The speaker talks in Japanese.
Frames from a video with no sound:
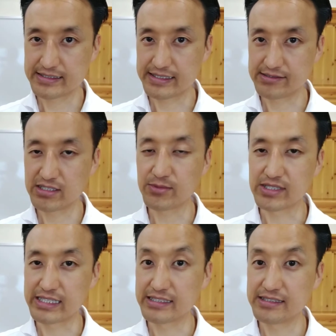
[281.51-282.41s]
筆圧にも
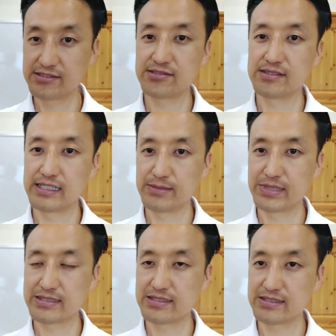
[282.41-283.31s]
なりにくくなり
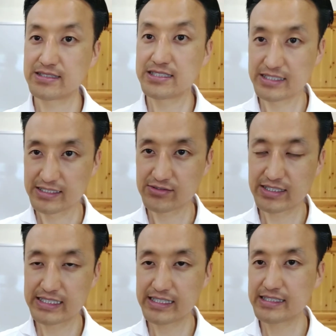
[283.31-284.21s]
ますし、そ
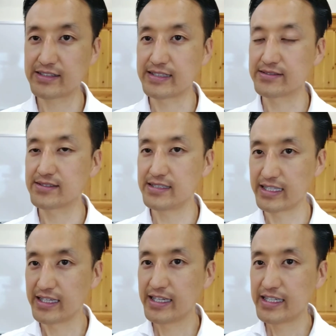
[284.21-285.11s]
れだけではなく
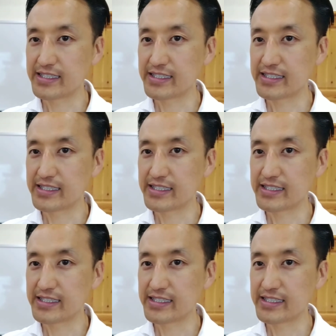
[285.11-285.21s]
て、